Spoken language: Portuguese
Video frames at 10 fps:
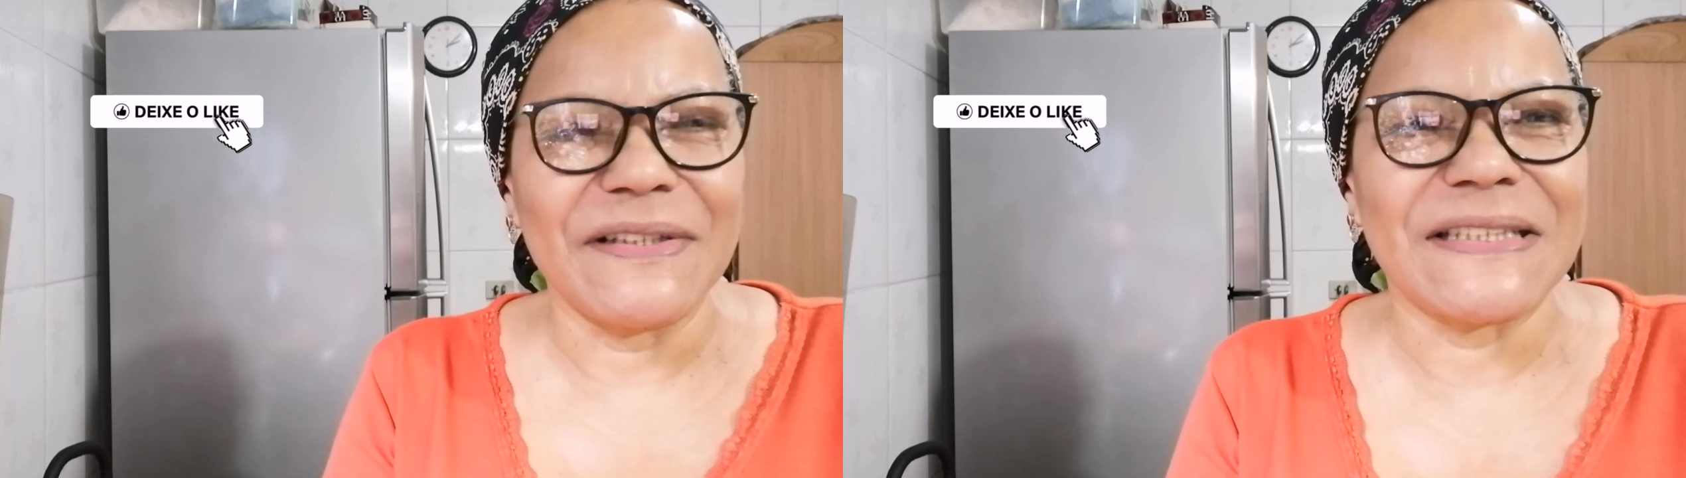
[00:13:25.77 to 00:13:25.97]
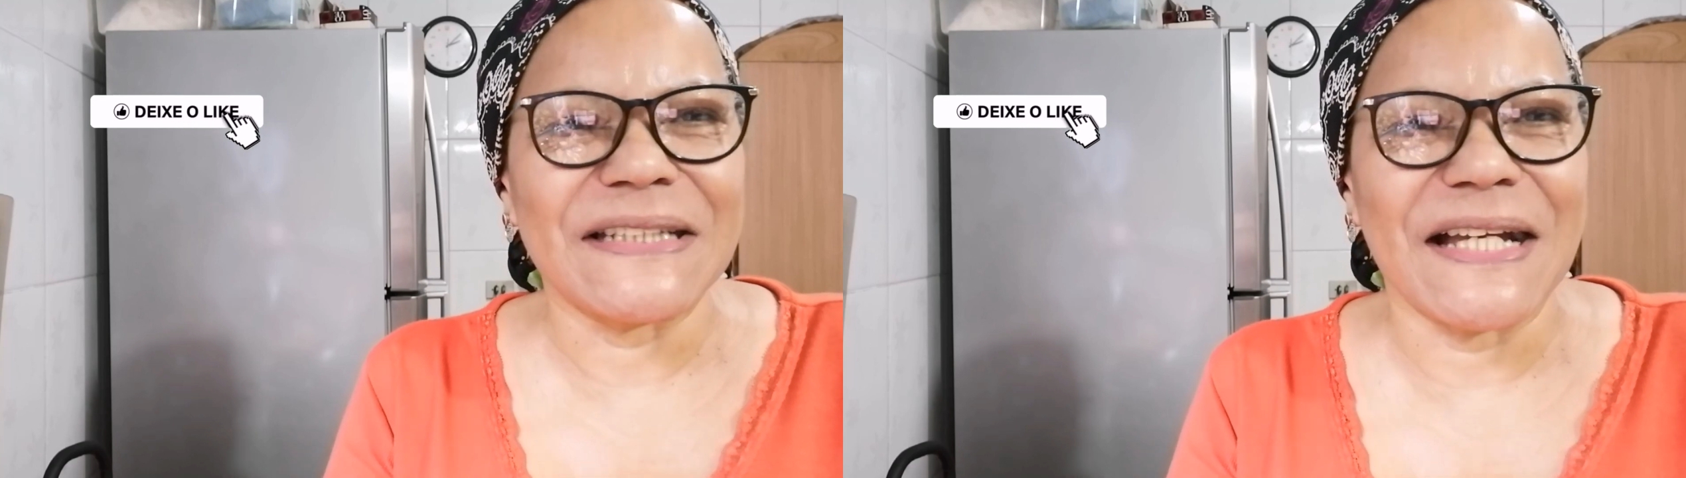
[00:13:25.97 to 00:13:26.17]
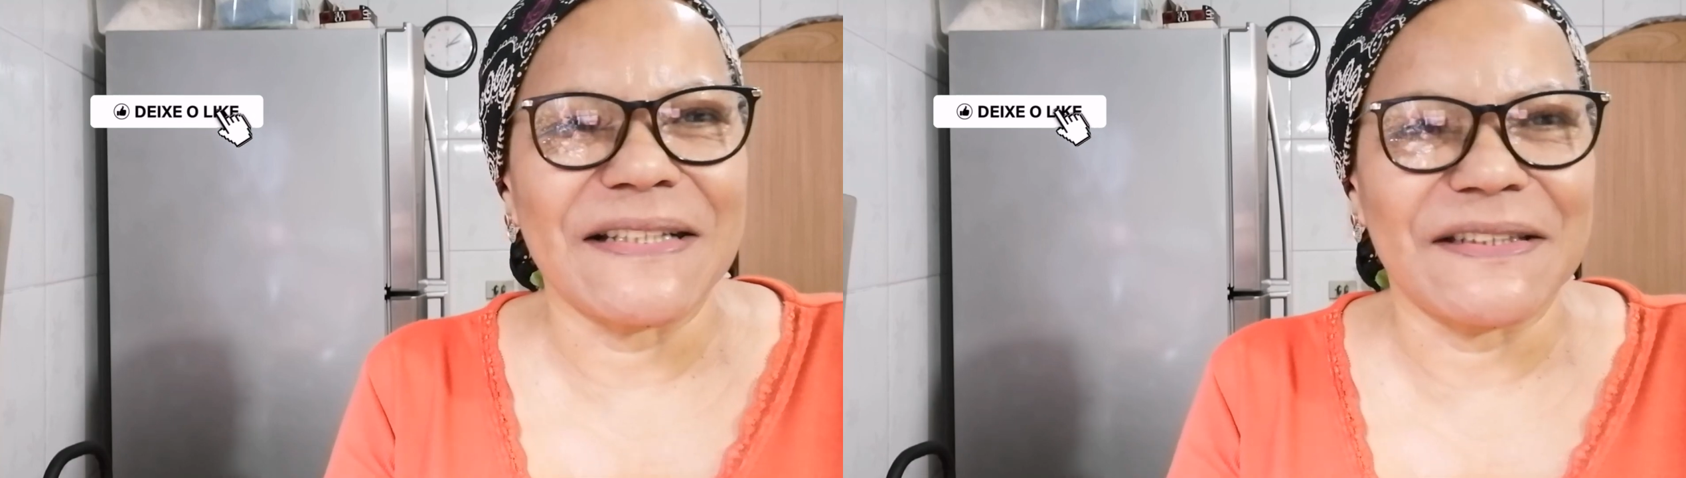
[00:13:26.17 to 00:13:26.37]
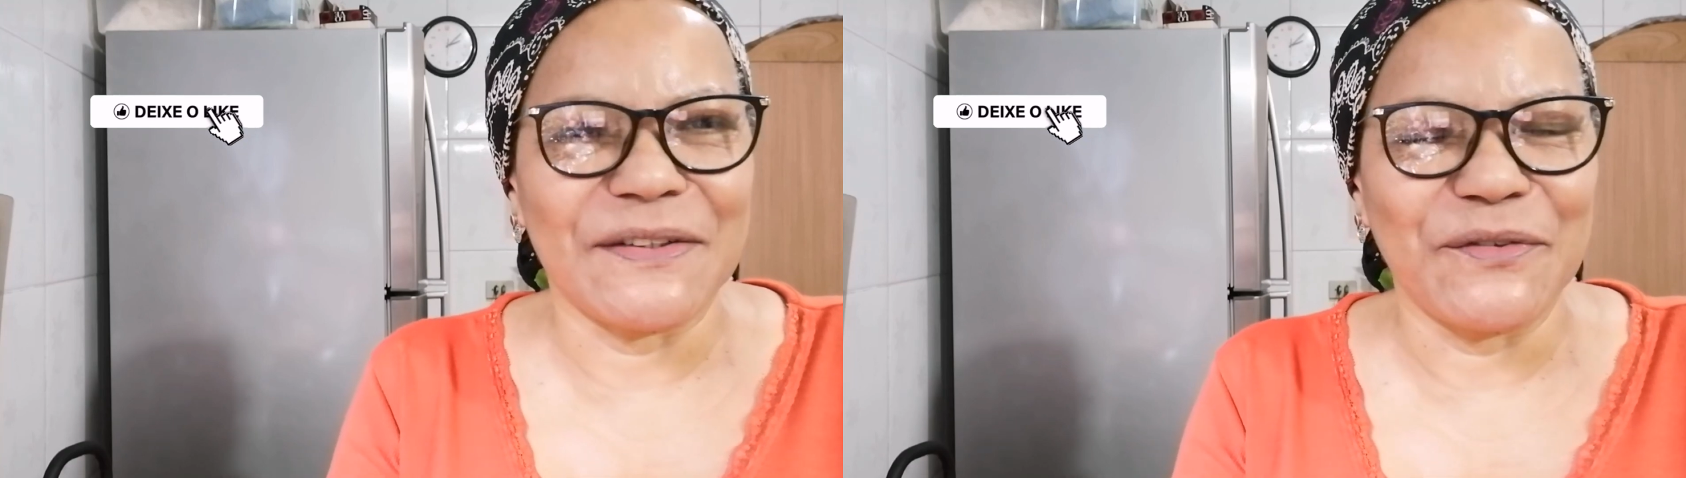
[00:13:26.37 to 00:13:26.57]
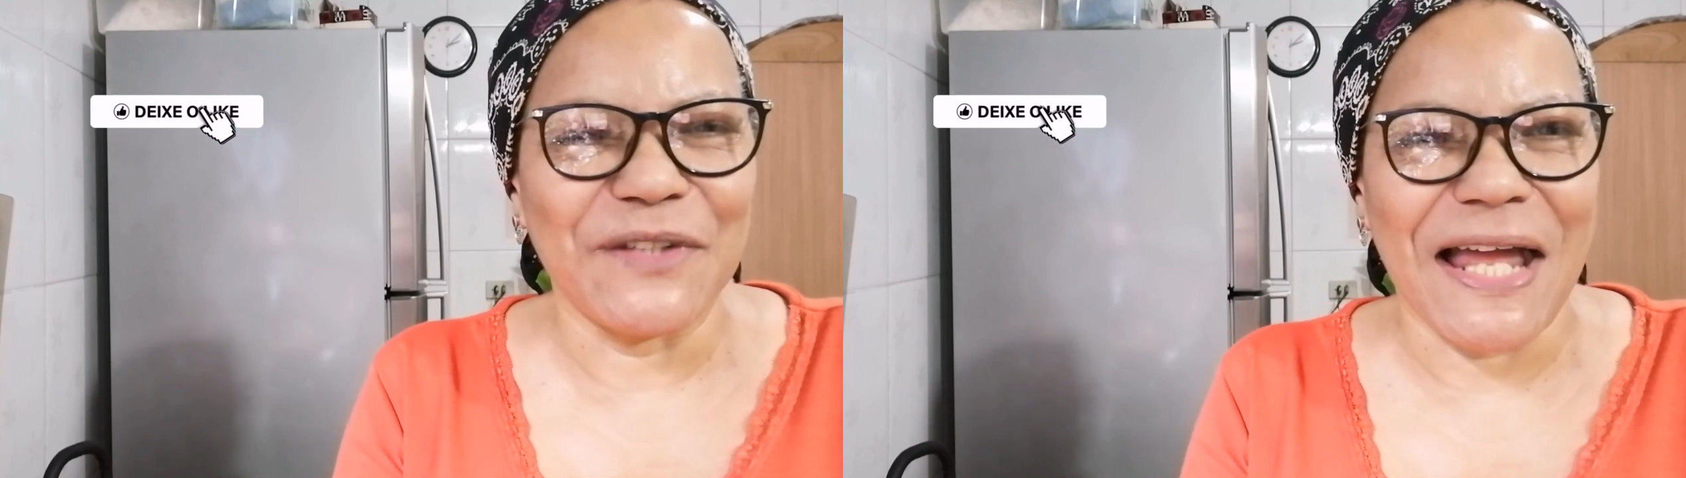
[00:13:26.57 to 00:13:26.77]
esquece
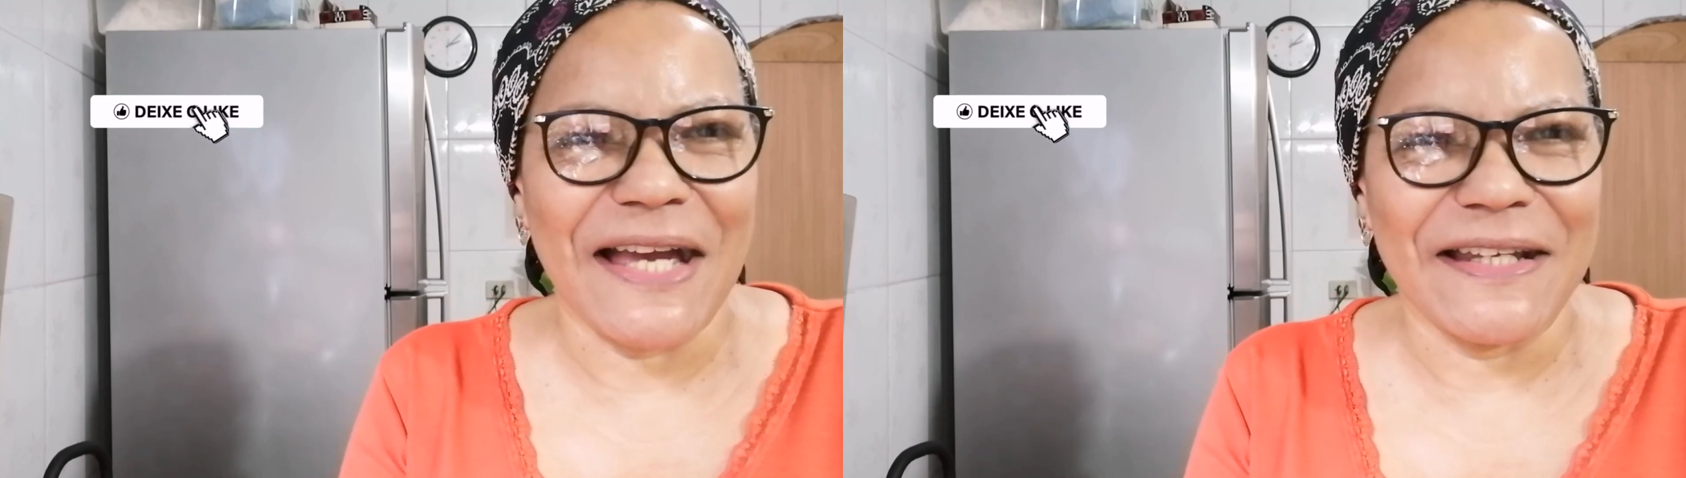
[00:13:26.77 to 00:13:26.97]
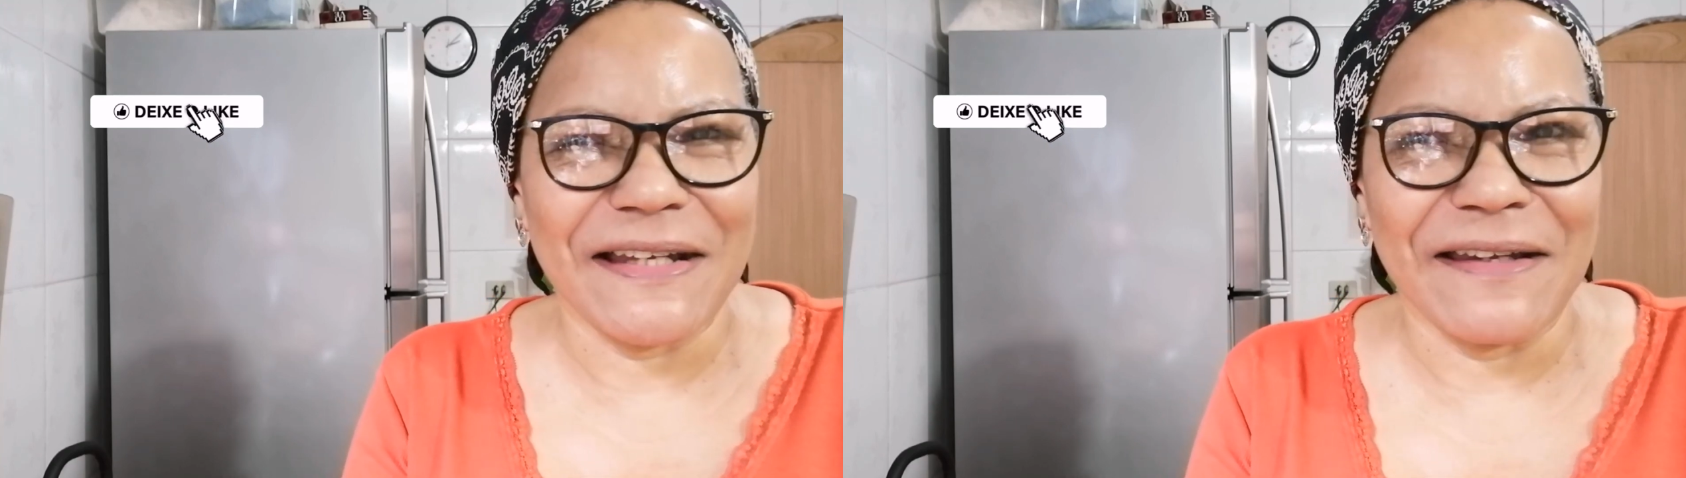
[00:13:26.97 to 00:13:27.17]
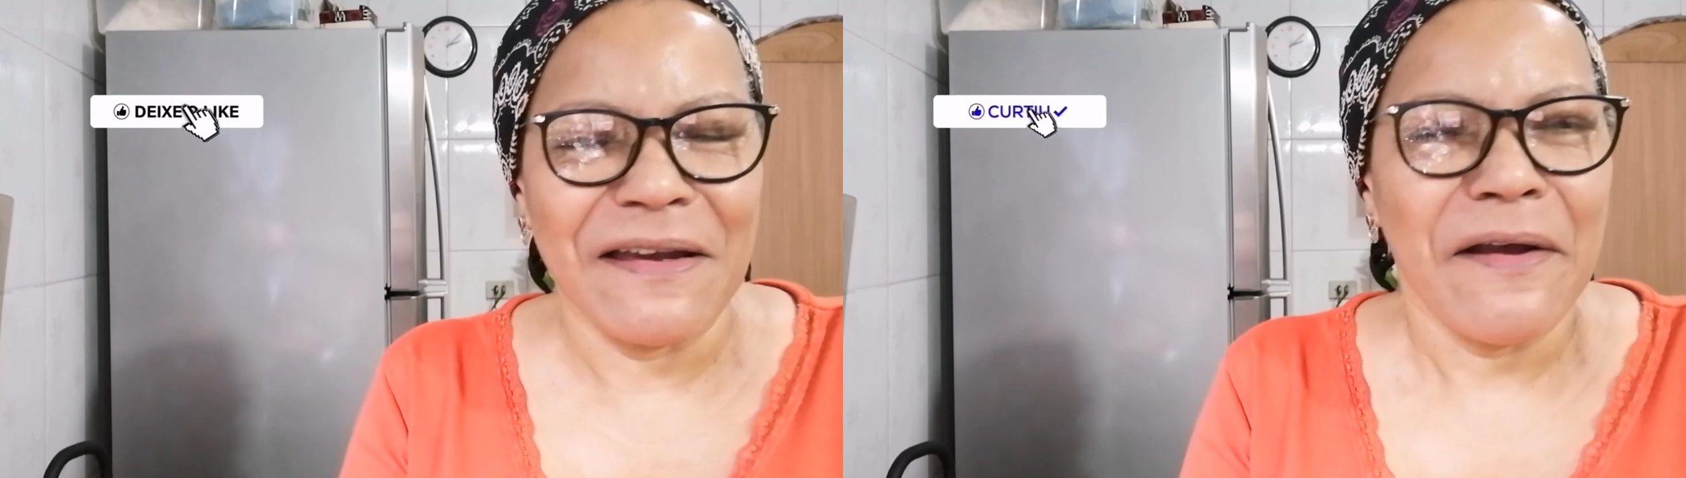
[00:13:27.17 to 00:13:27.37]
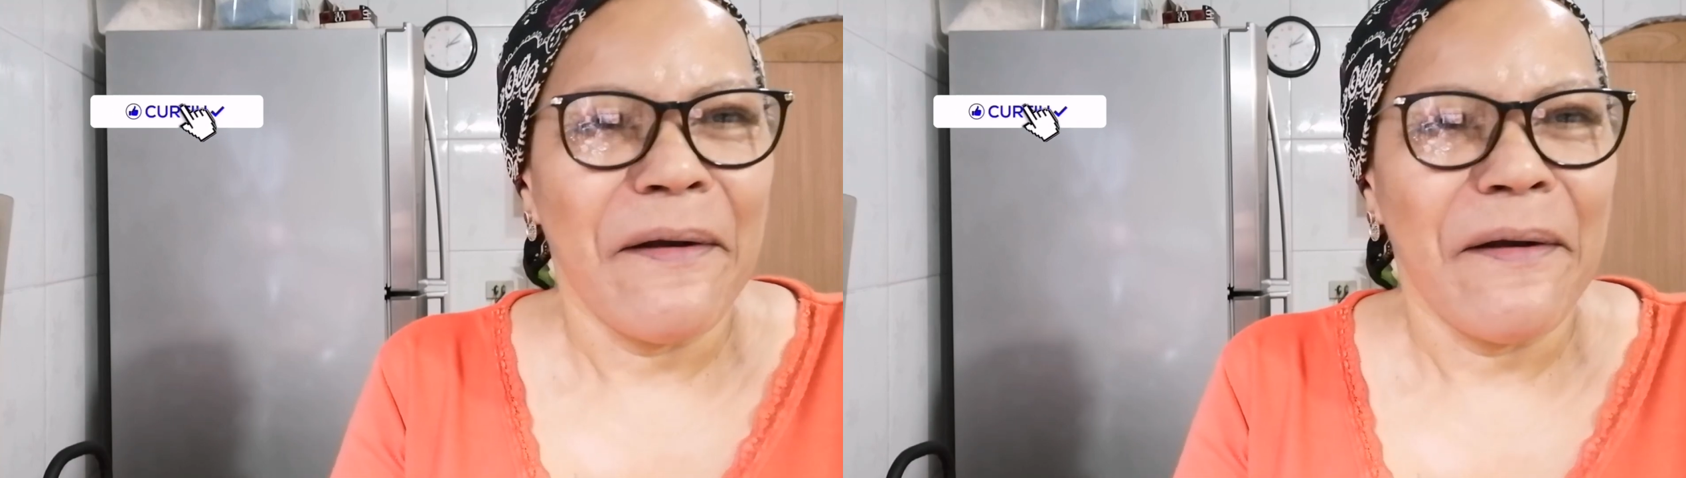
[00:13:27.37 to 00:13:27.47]
do like,